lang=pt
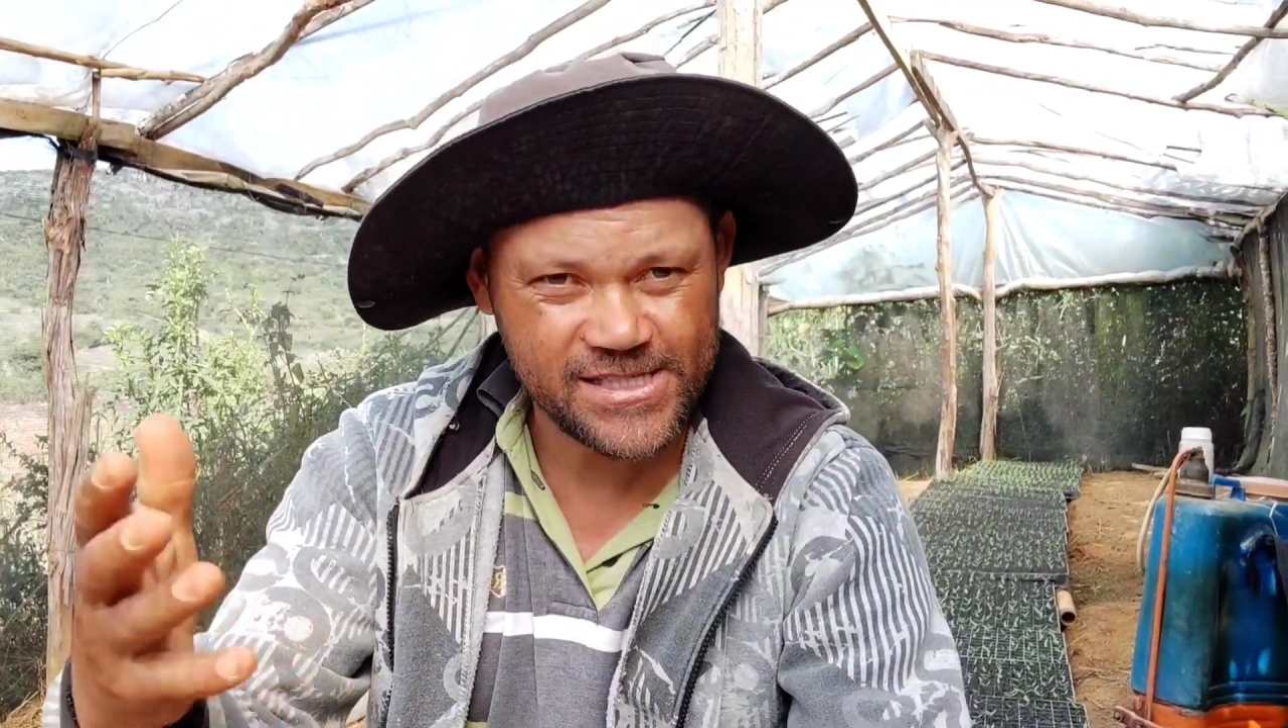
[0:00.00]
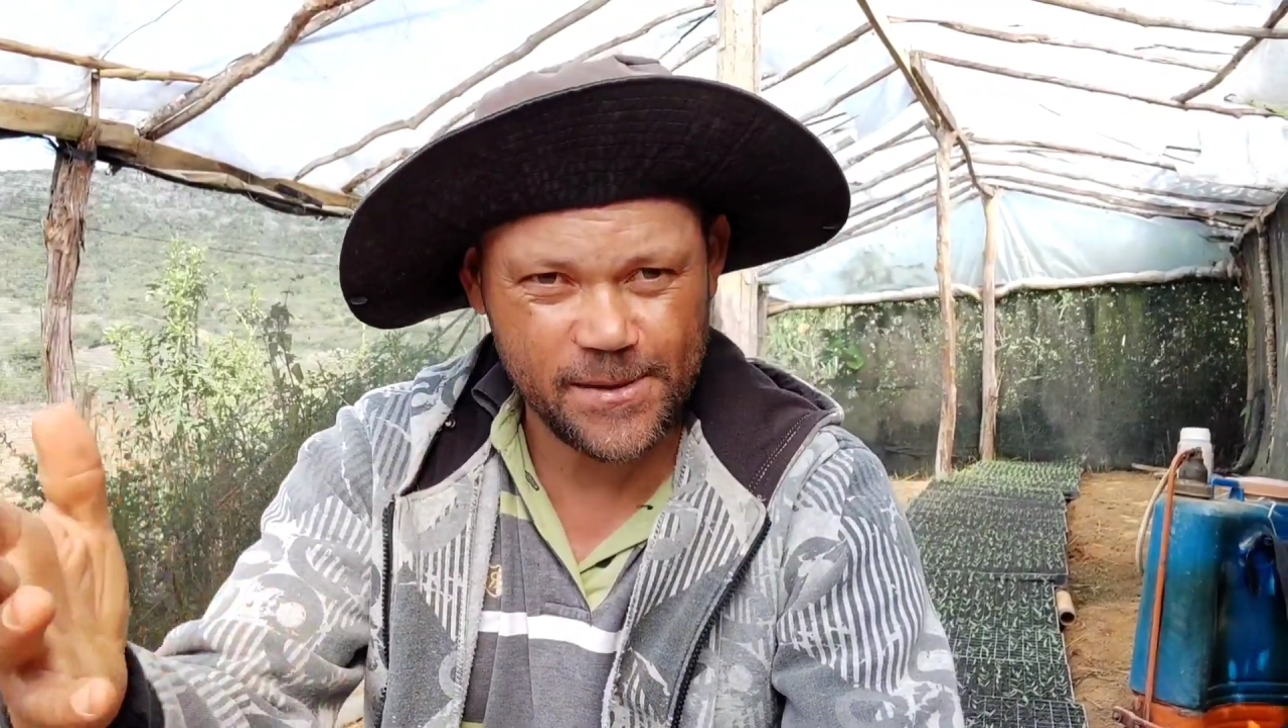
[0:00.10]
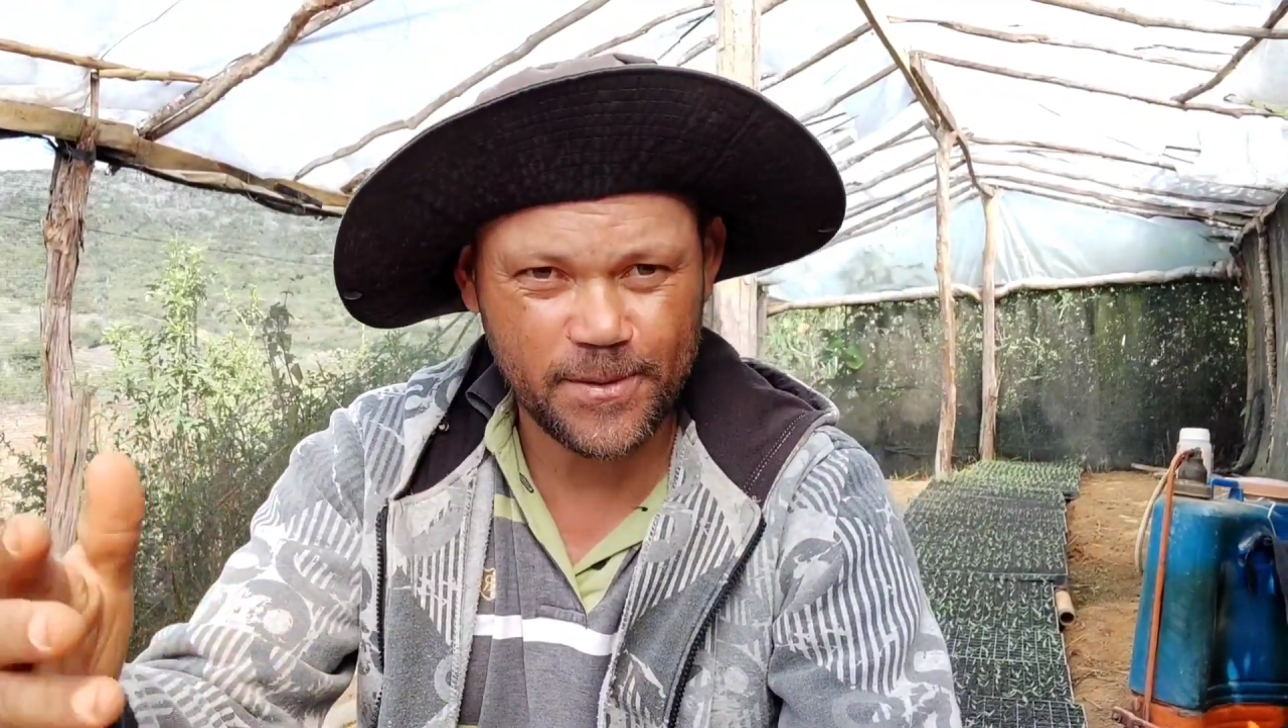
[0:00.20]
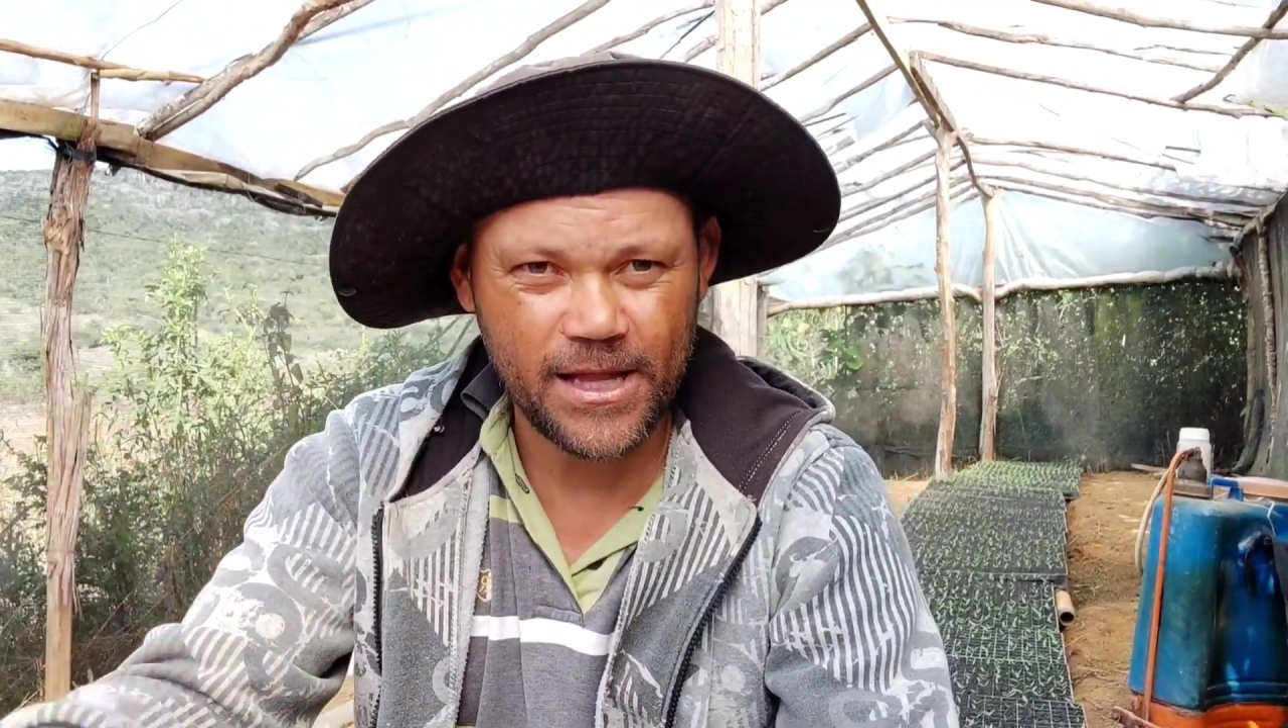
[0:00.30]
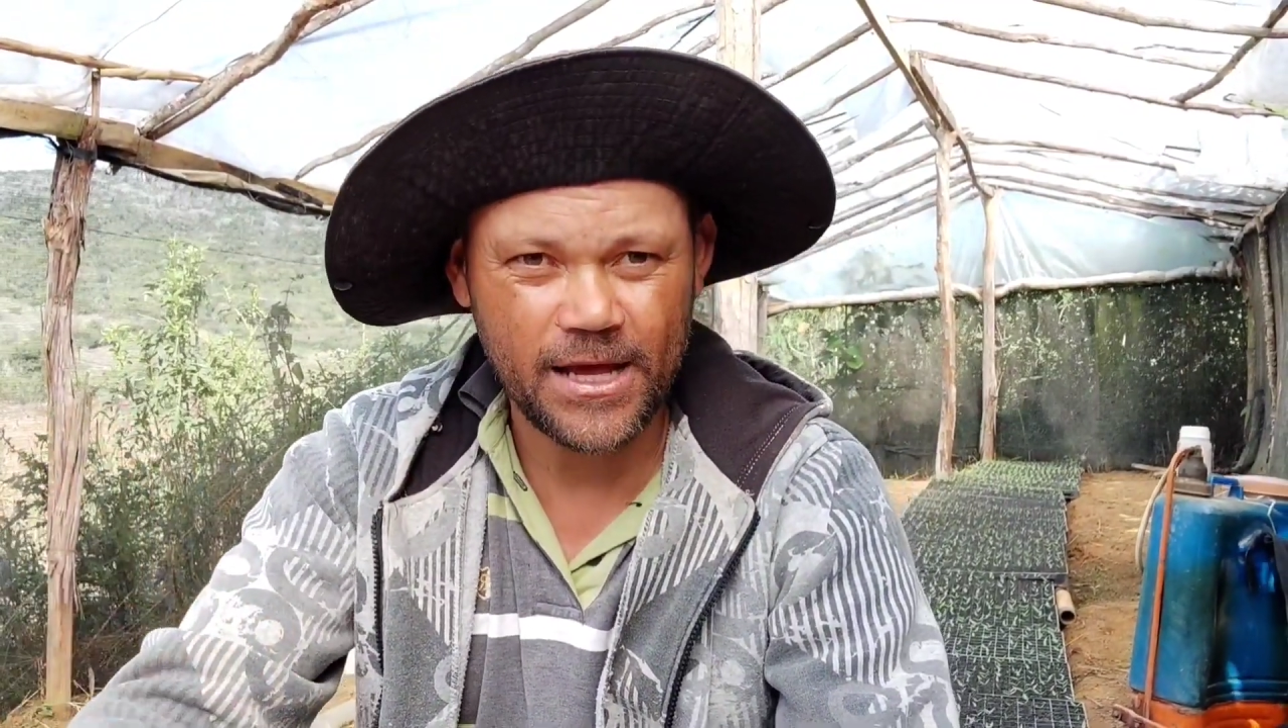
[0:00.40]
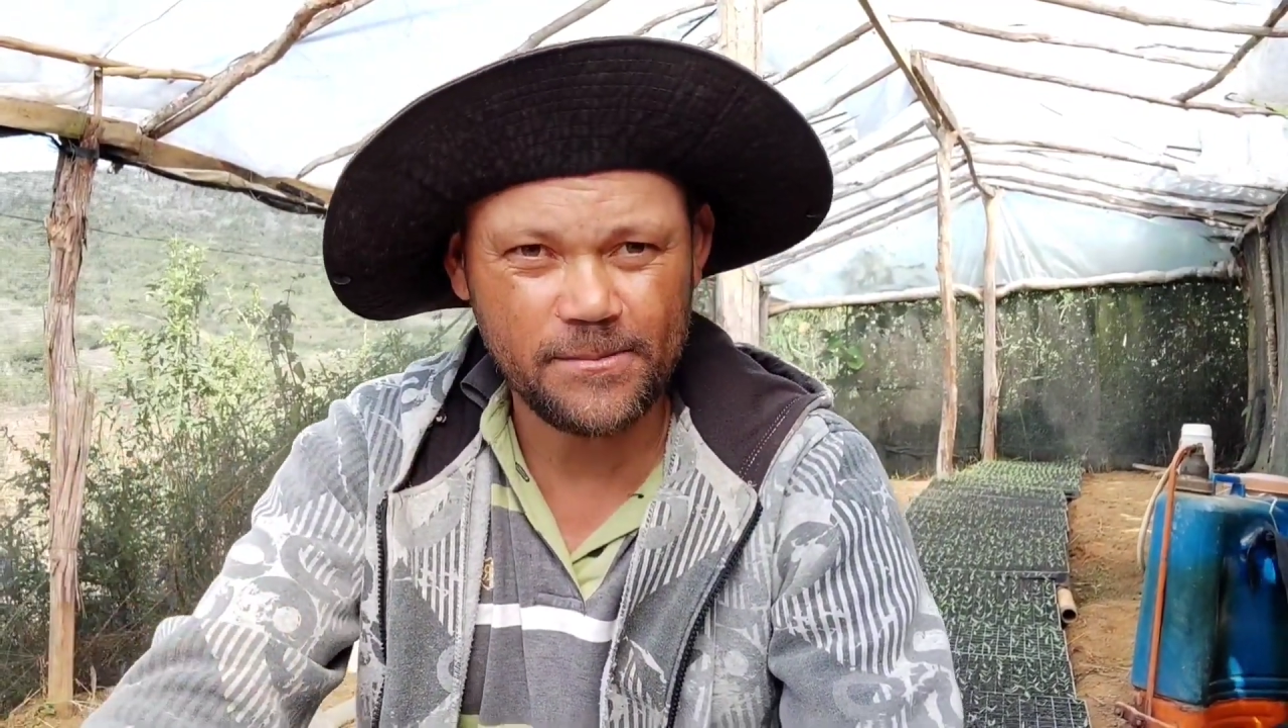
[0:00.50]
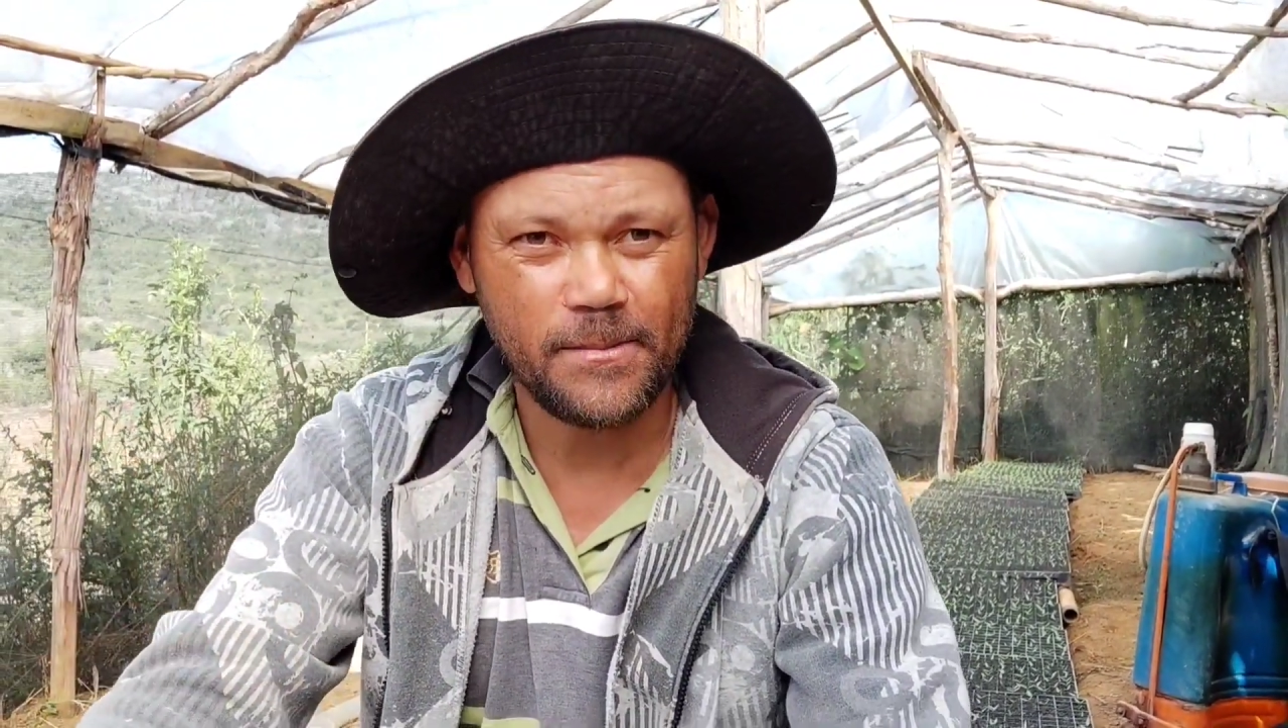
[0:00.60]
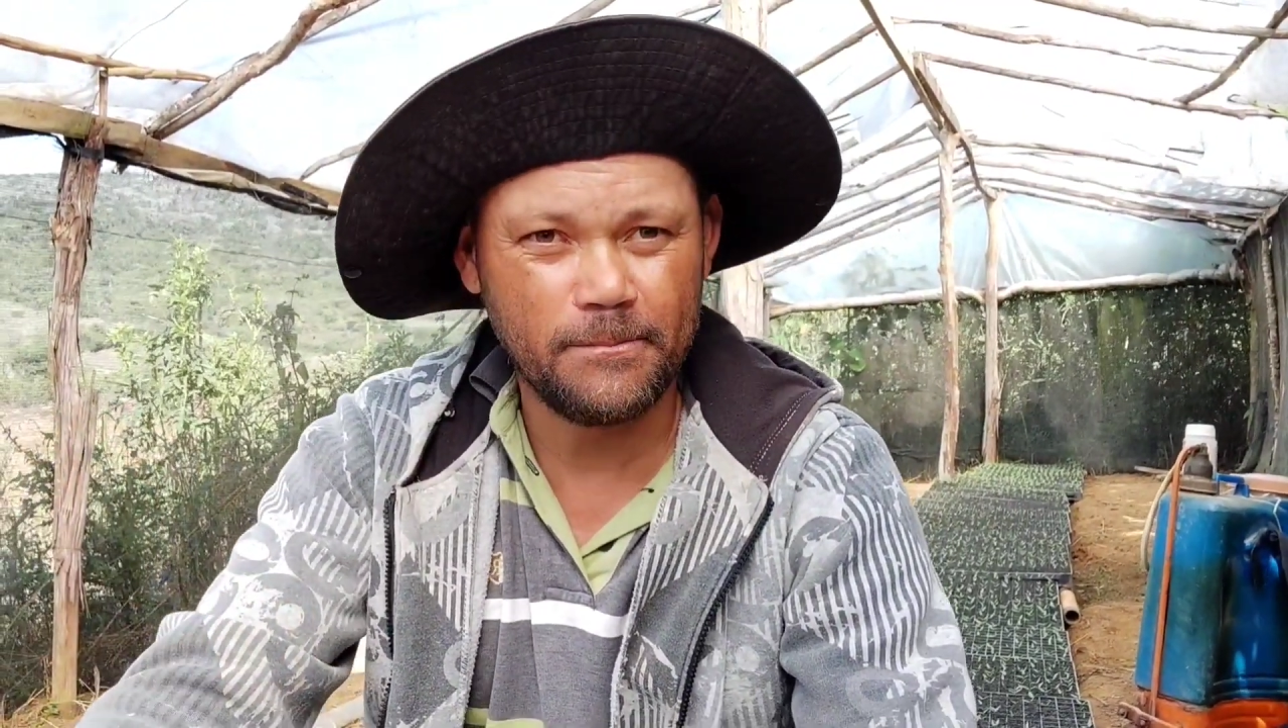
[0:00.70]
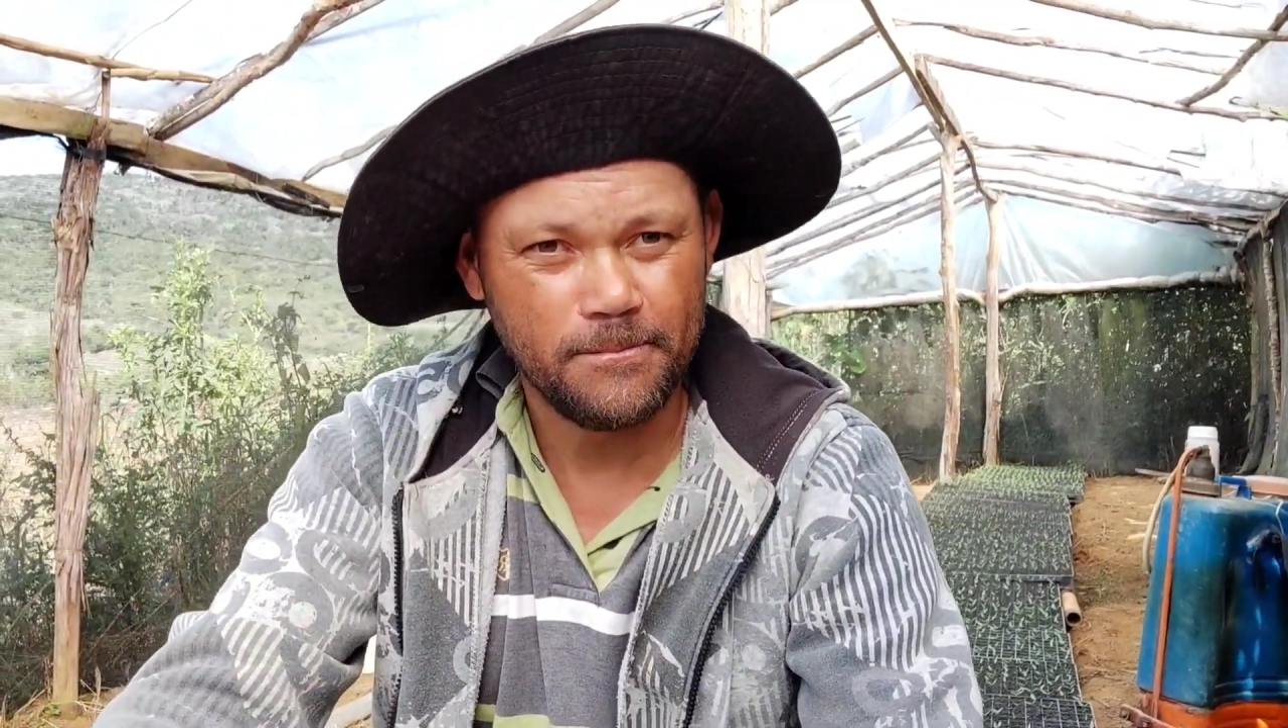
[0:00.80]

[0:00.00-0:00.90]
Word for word: sempre está aí